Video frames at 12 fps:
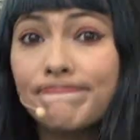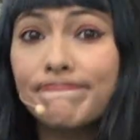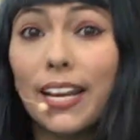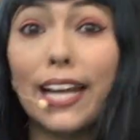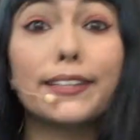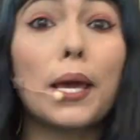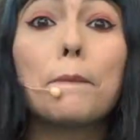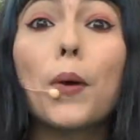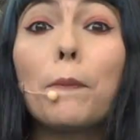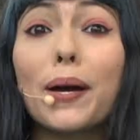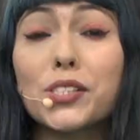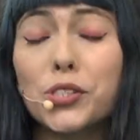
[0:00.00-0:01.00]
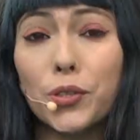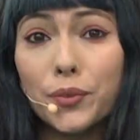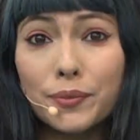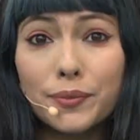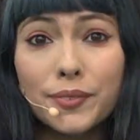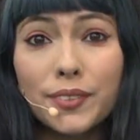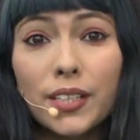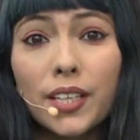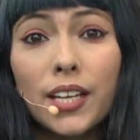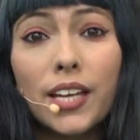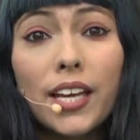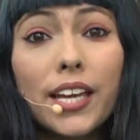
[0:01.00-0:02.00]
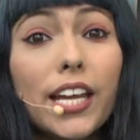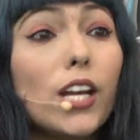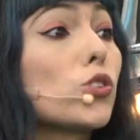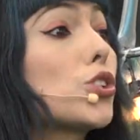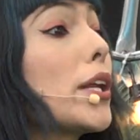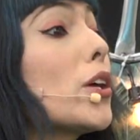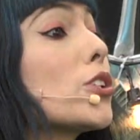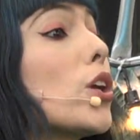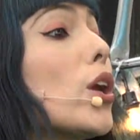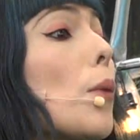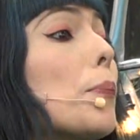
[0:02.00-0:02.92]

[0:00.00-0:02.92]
El tiempo pasó y Lucero solo